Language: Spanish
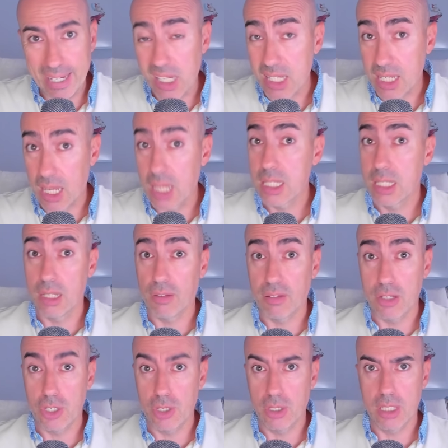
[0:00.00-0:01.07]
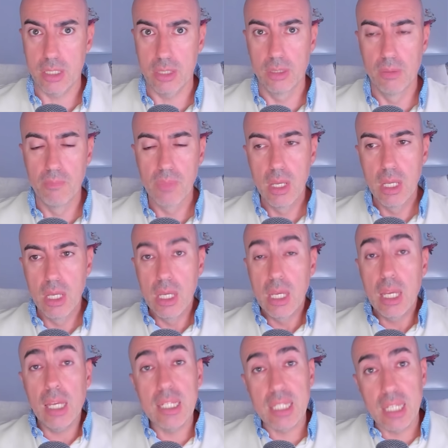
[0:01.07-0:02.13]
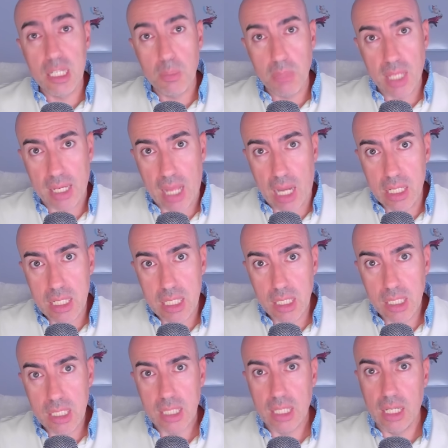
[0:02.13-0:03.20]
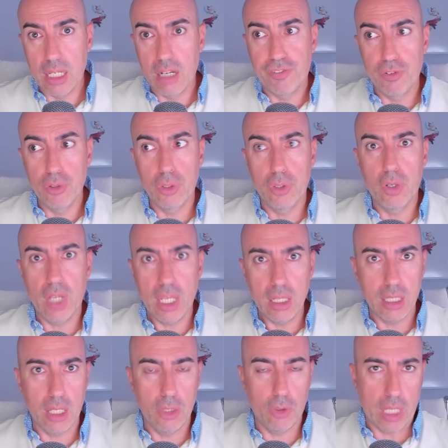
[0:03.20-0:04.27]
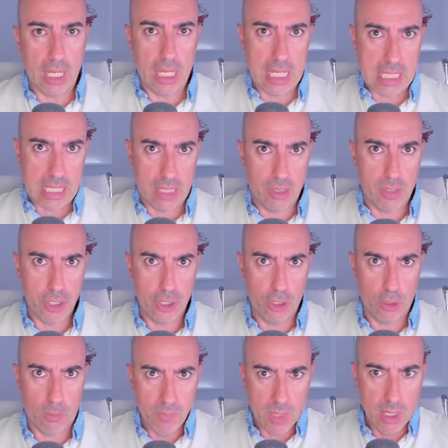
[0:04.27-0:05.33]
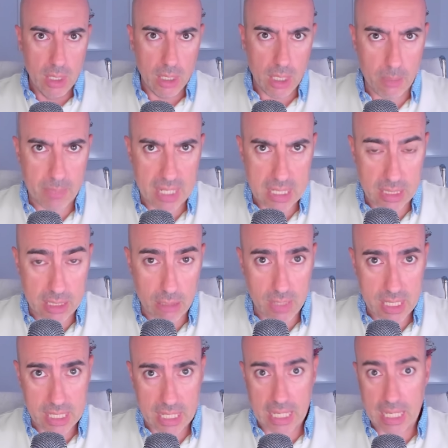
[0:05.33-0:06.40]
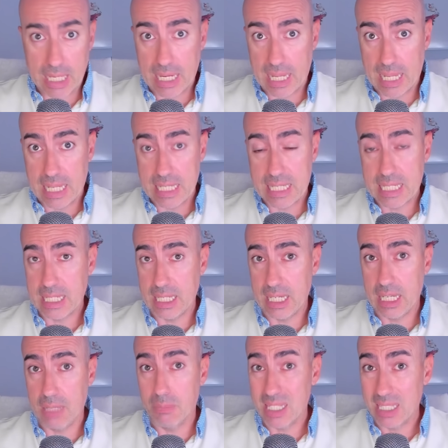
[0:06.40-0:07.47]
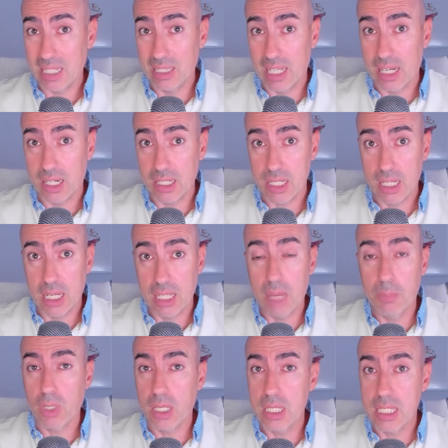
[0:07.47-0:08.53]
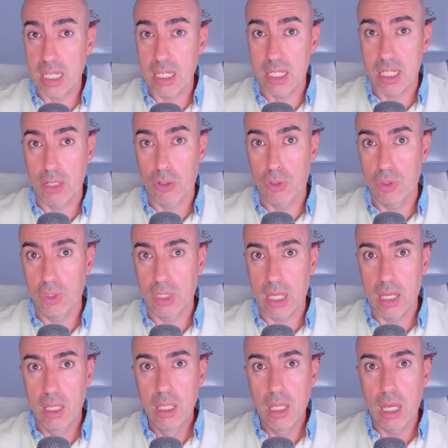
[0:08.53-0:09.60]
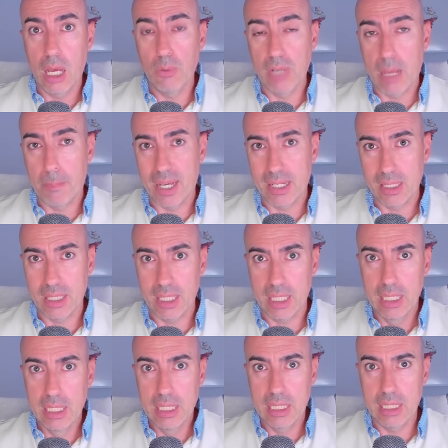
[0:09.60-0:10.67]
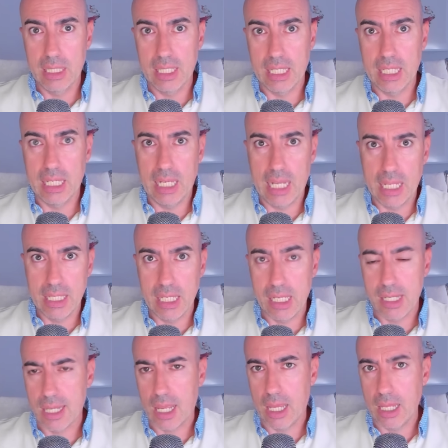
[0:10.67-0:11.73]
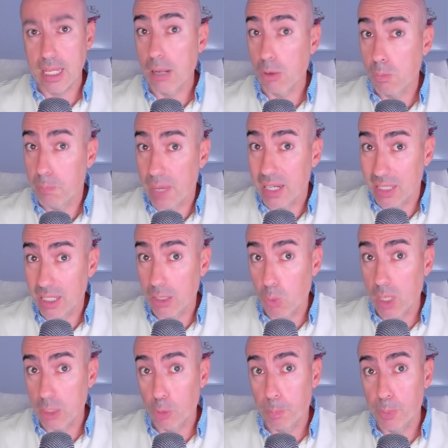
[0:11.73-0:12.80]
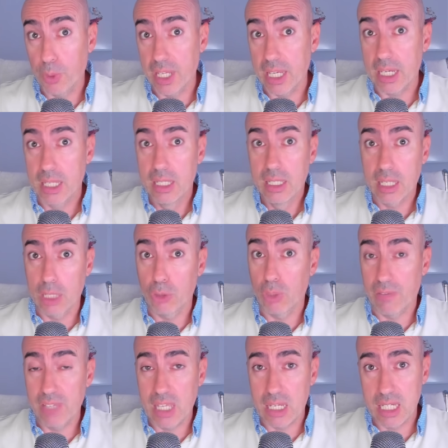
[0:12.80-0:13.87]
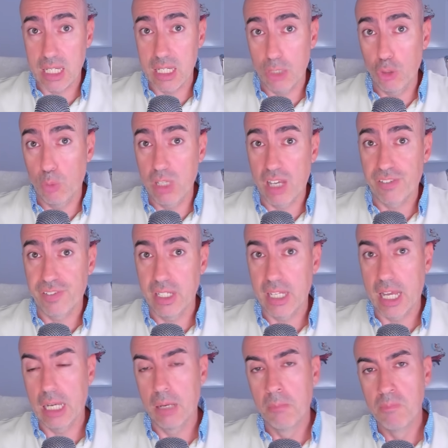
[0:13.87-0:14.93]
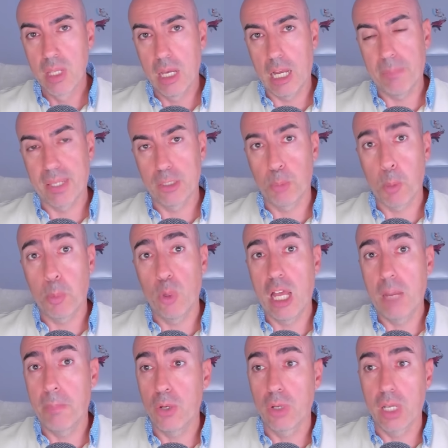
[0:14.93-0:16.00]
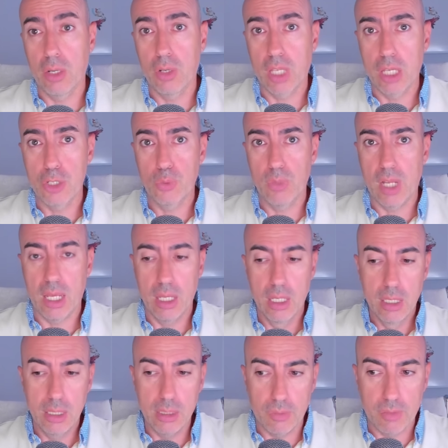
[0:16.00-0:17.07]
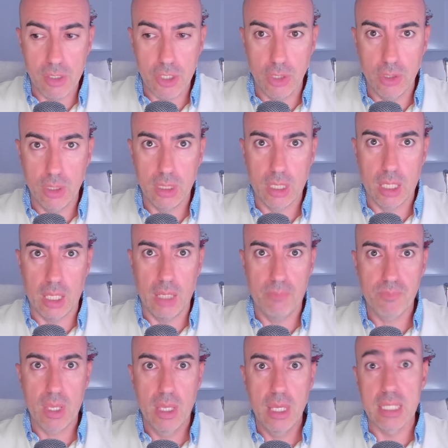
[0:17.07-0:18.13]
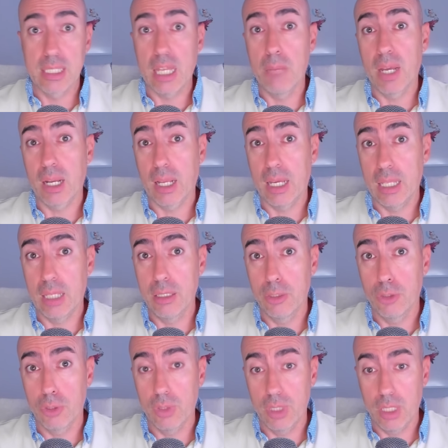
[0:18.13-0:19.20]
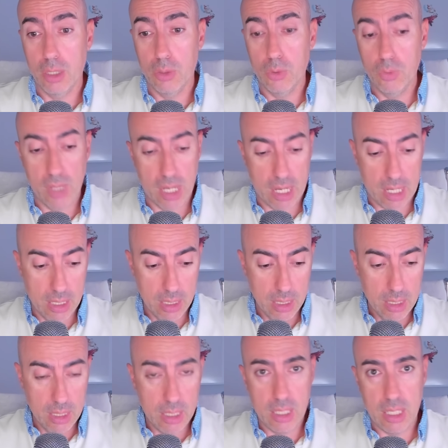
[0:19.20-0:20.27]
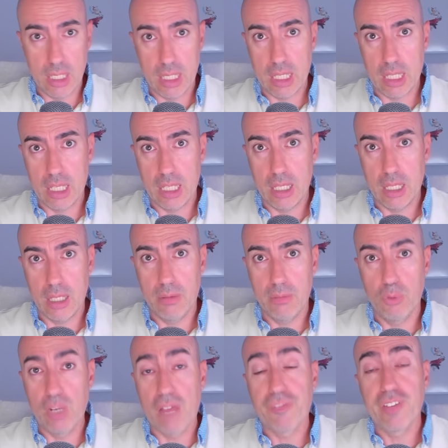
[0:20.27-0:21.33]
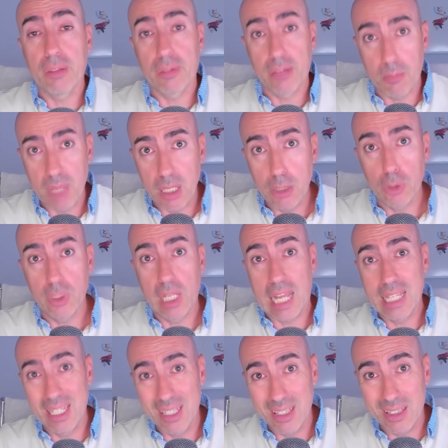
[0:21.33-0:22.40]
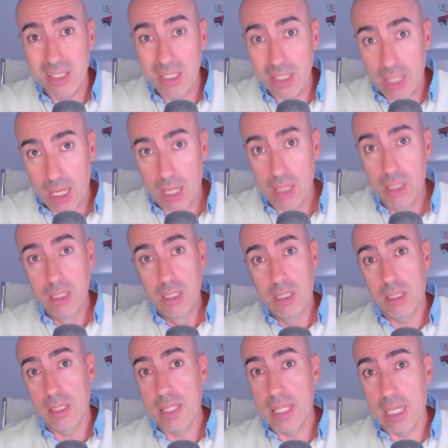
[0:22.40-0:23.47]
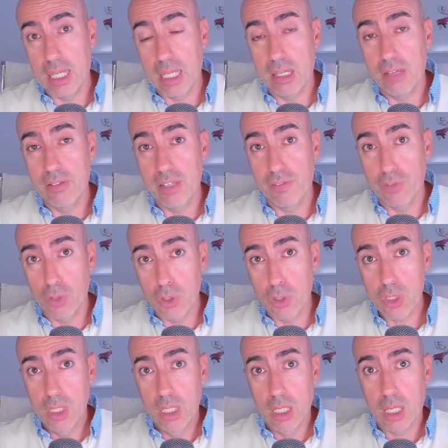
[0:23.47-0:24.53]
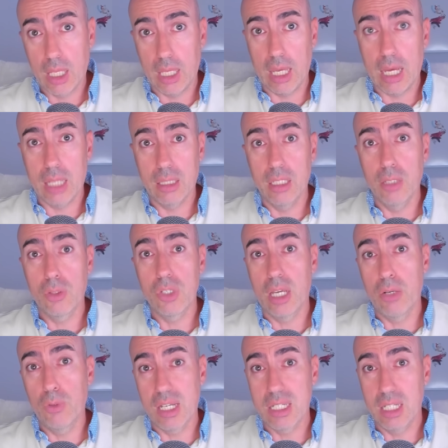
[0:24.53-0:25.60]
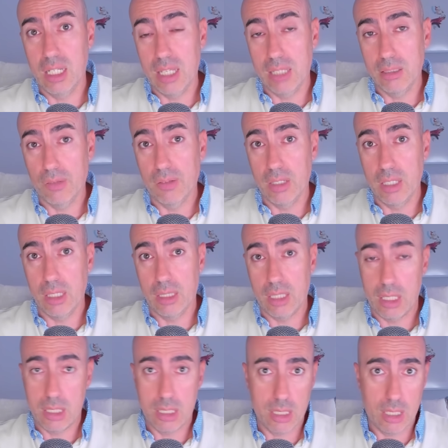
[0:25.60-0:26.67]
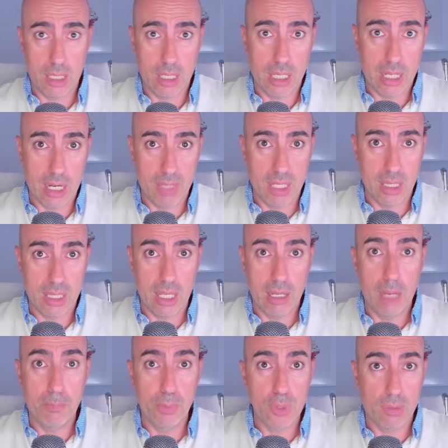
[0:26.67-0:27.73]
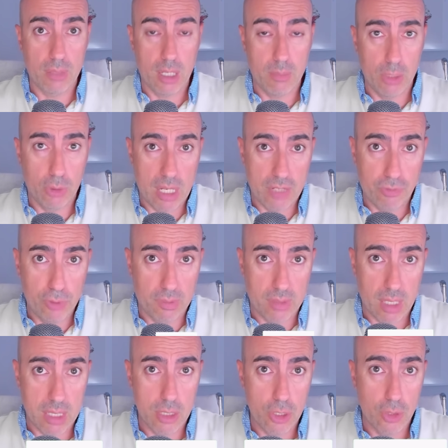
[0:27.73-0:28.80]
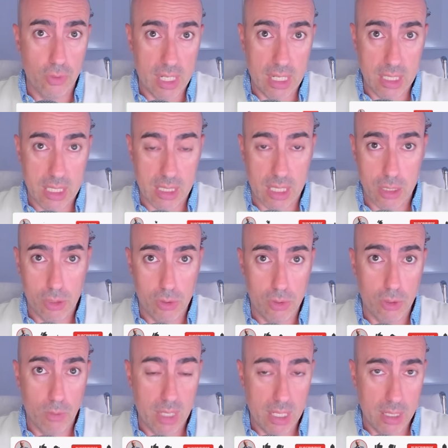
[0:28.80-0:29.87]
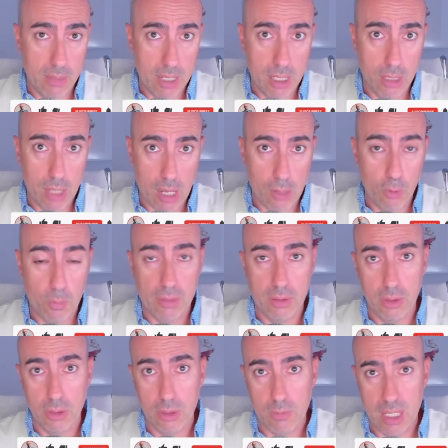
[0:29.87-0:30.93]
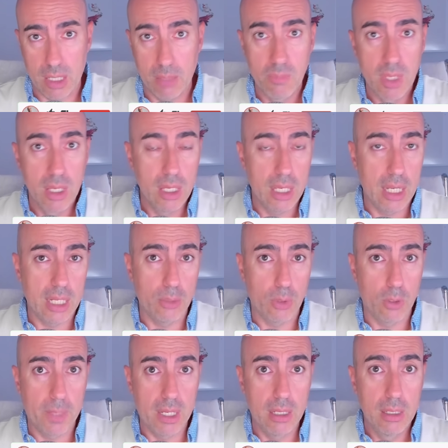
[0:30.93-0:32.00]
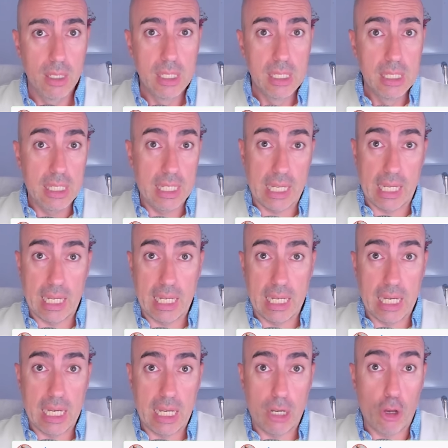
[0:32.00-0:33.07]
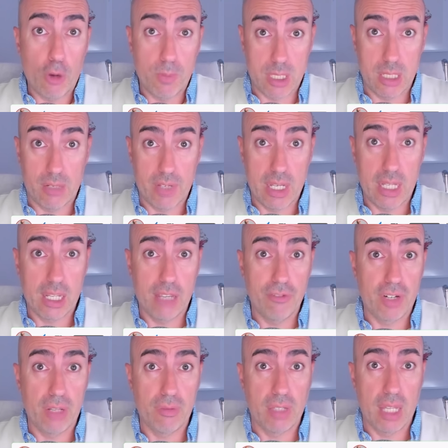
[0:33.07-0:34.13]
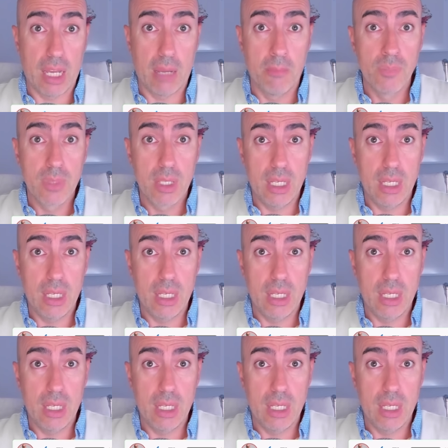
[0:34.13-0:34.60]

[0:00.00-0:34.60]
en esas decisiones. ¿no? Ese es mi análisis y en el fondo entiendo que esta decisión eh, para Santiago Pascal es eh, bastante arriesgada porque se echa en contra a una parte de la derecha y a parte del cuarto poder que todavía sigue siendo muy afín al, Partido Popular, pero creo que es una decisión que está enmarcada dentro de una, eh, un afianzamiento de la identidad de, de, Vox que ha tenido ya una serie de antecedentes. claramente el posicionamiento de las fuerzas soberanistas con Orbán, la agrupación de Orbán en Europa, el observar que en Francia